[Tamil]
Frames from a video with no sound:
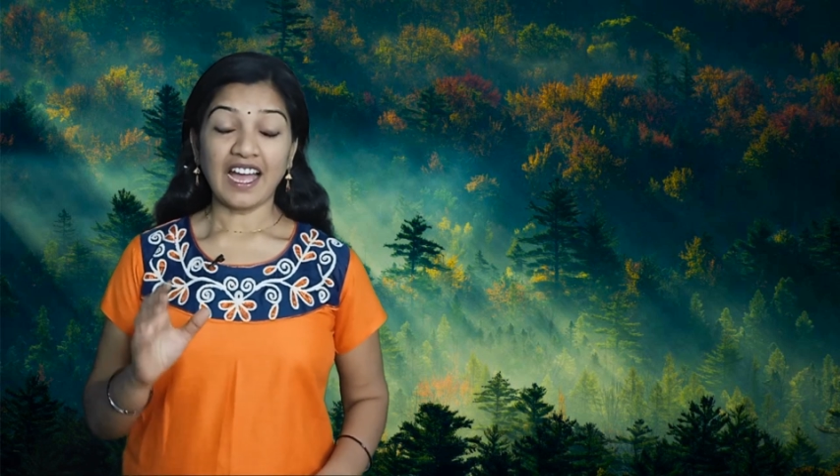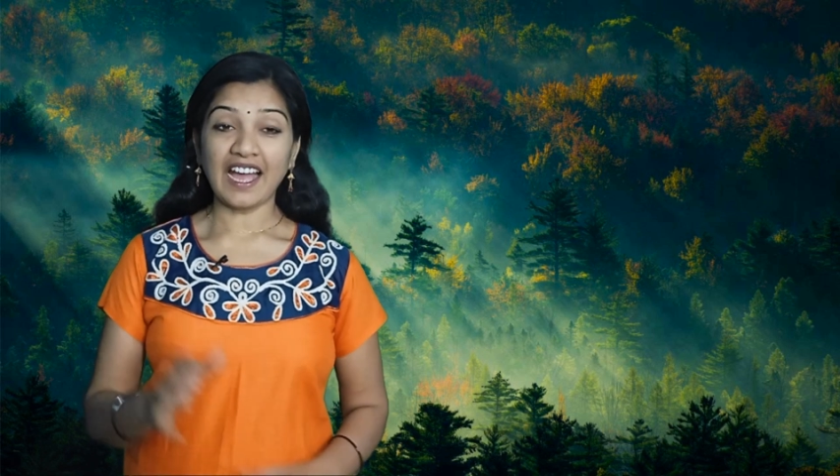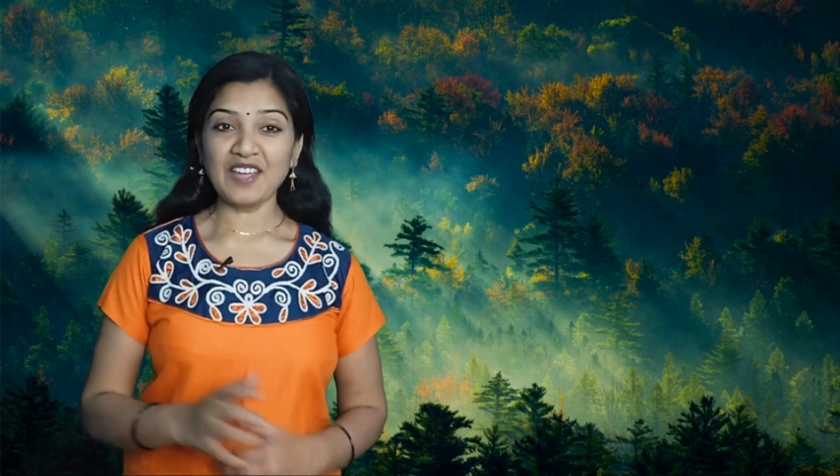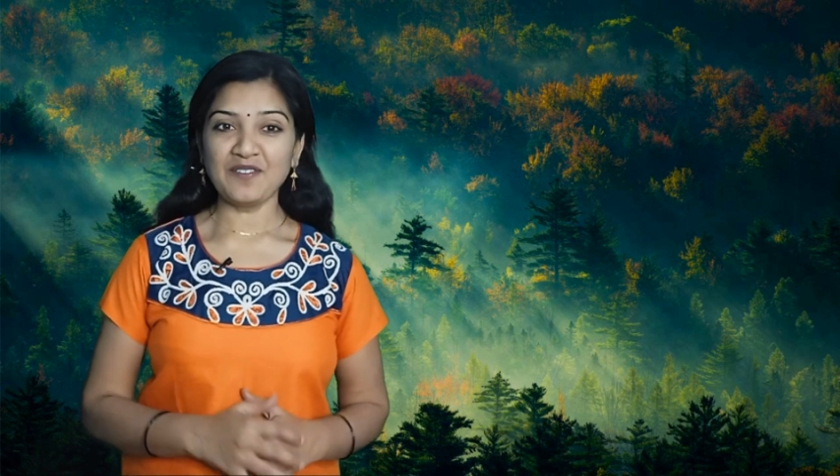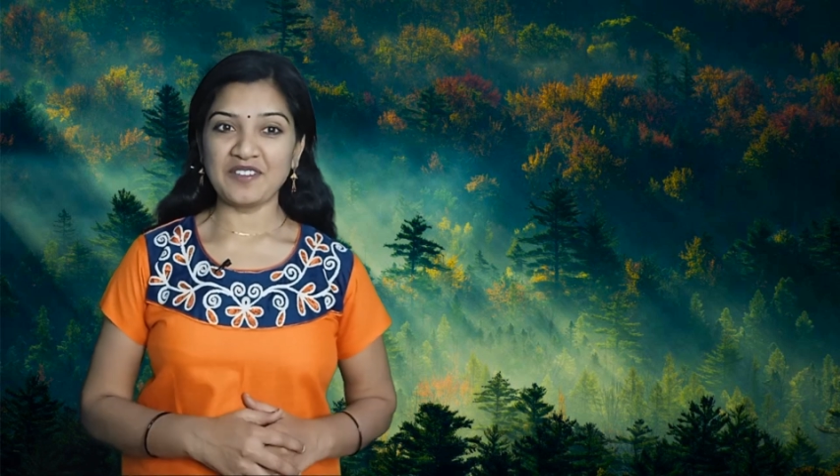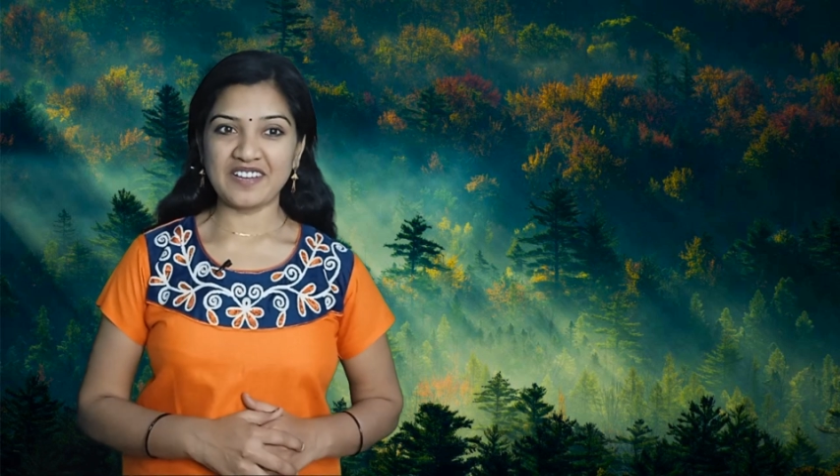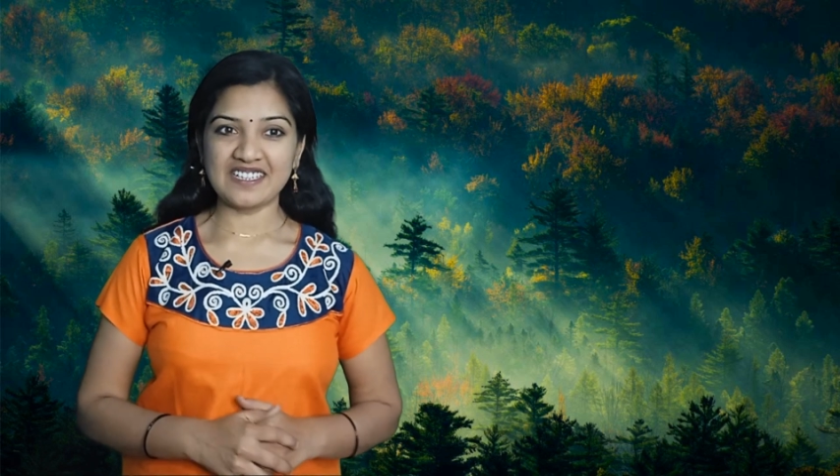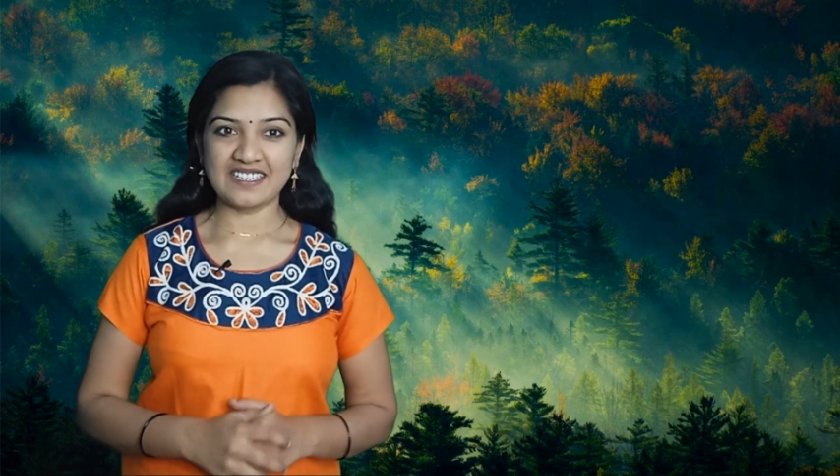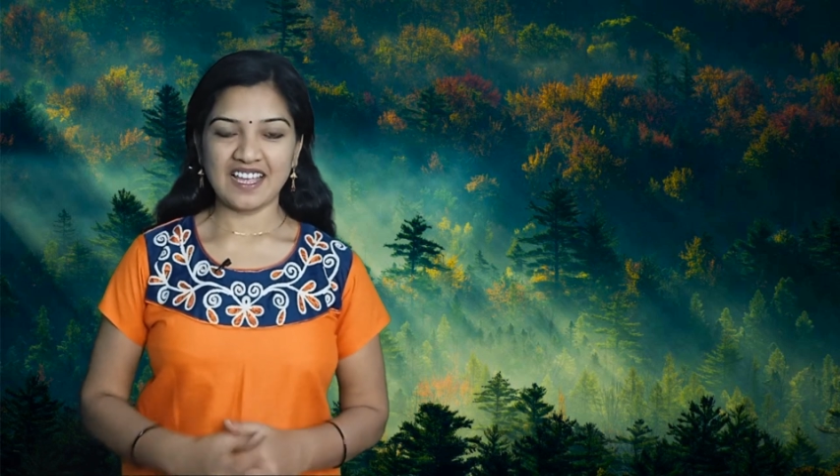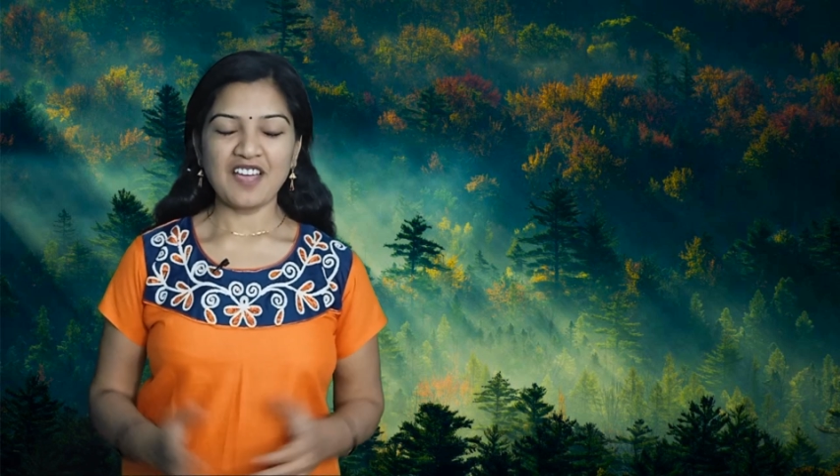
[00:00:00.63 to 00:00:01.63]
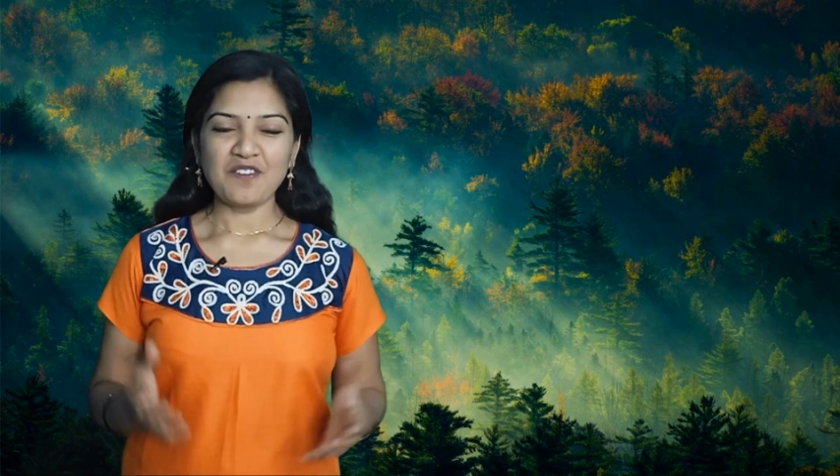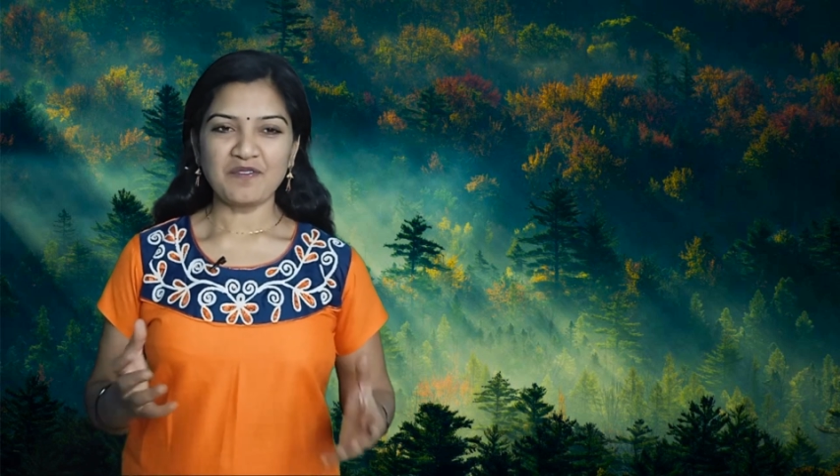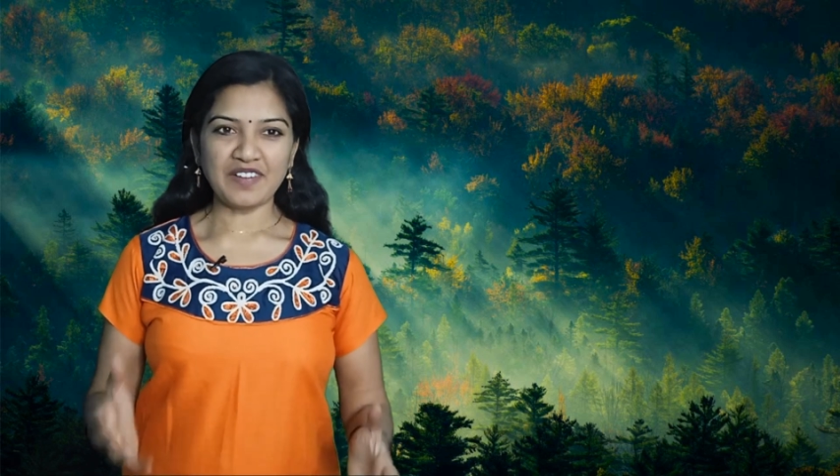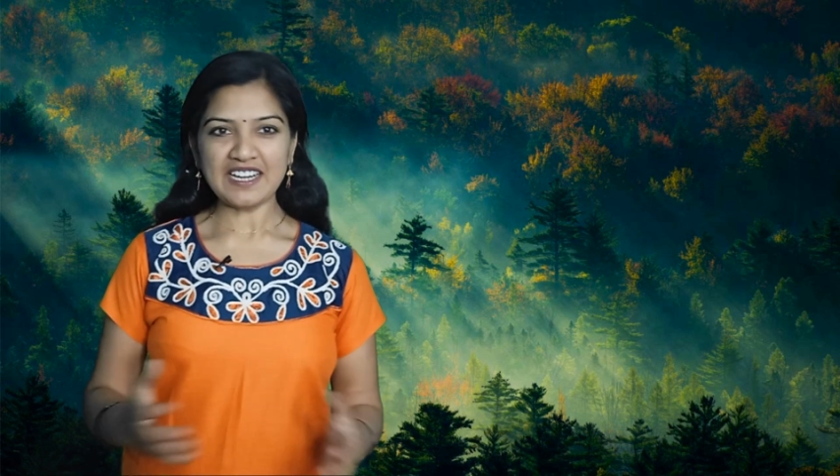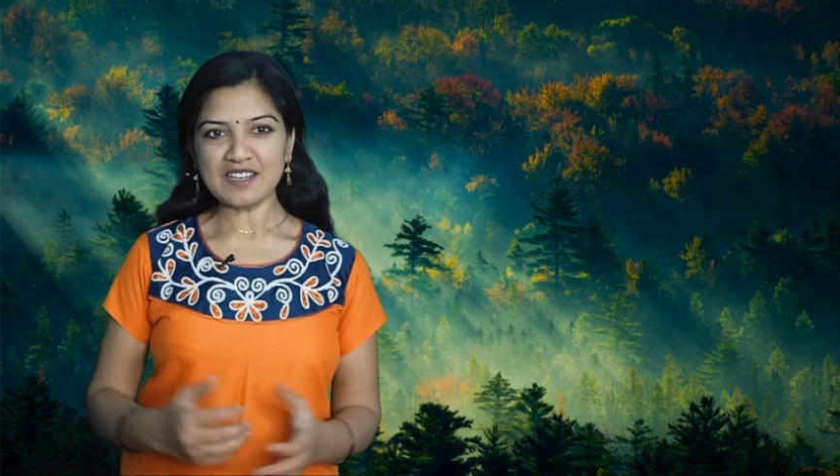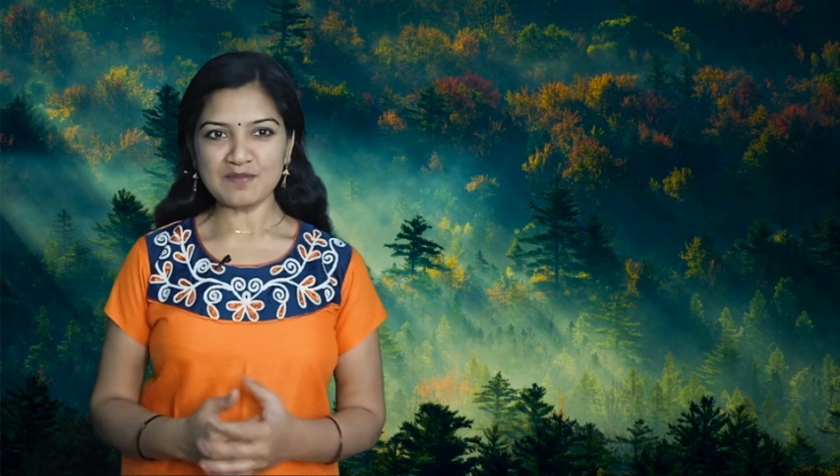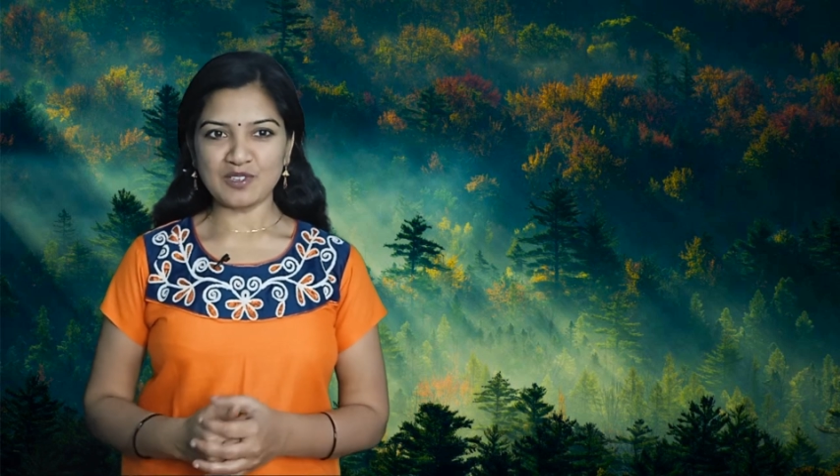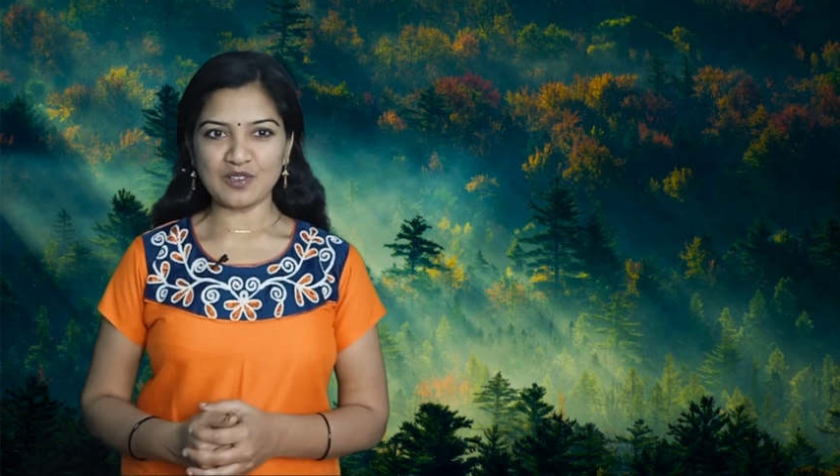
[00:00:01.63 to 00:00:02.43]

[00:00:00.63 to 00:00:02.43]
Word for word: ஹாய் வீவர்ஸ் வெல்கம்